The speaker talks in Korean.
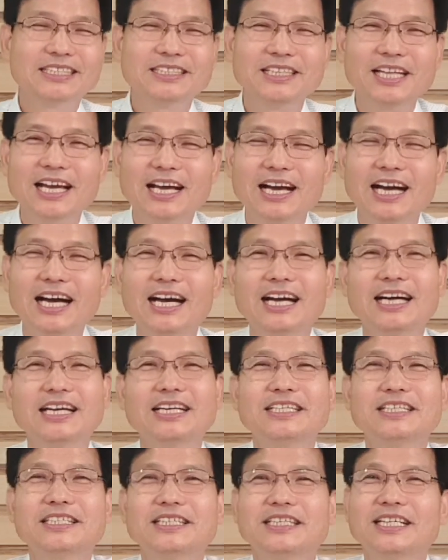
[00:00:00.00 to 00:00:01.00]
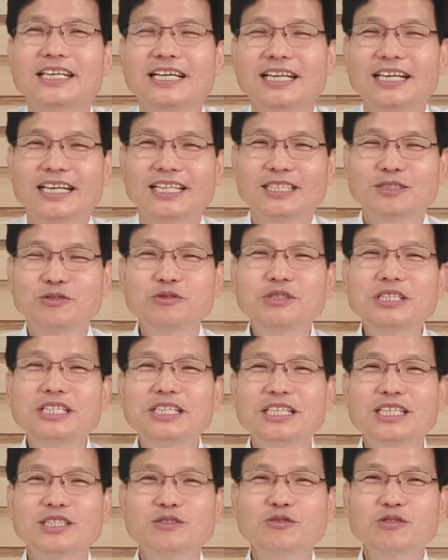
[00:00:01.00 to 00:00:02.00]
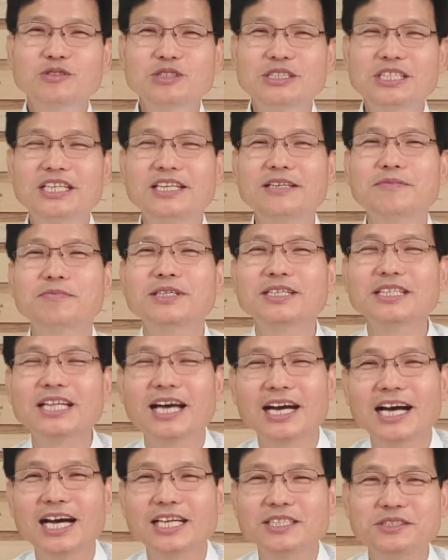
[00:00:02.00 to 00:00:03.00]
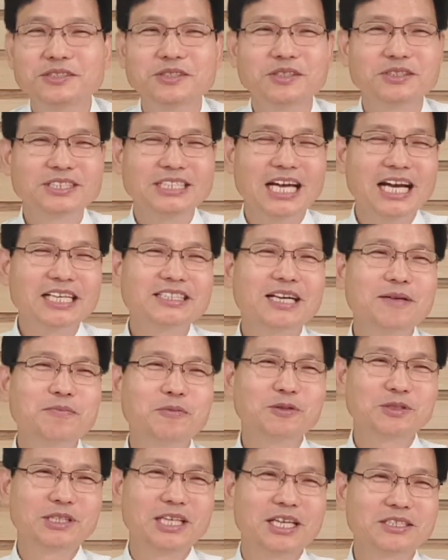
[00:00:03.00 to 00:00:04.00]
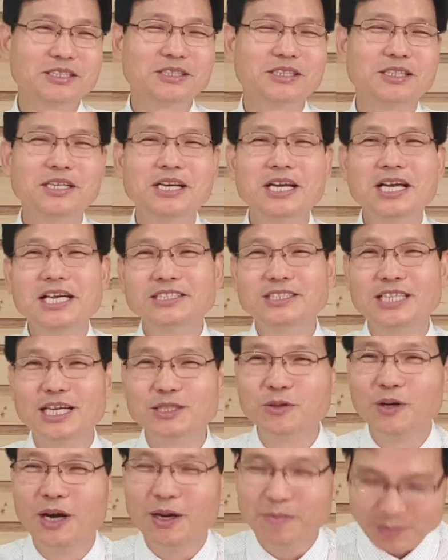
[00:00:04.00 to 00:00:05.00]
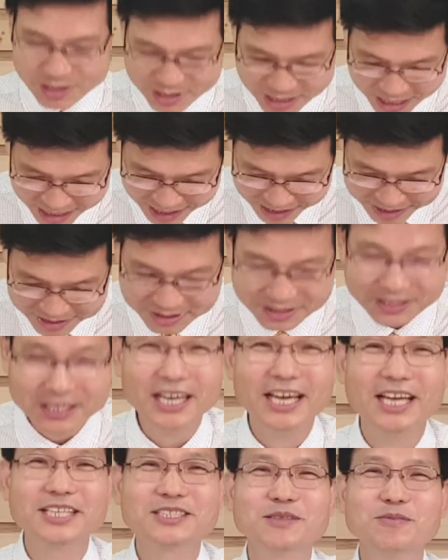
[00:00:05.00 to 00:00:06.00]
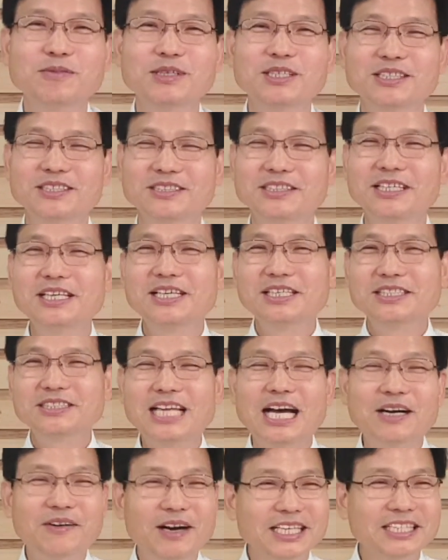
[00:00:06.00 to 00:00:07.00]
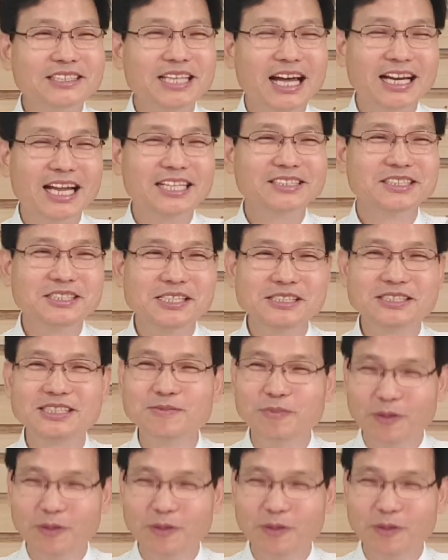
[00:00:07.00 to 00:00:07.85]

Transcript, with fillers: 내가 아, 주인이 준이 머나 가지고 장사 못해서 죄송합니다. 이렇게 했으면 상황이 달라졌을지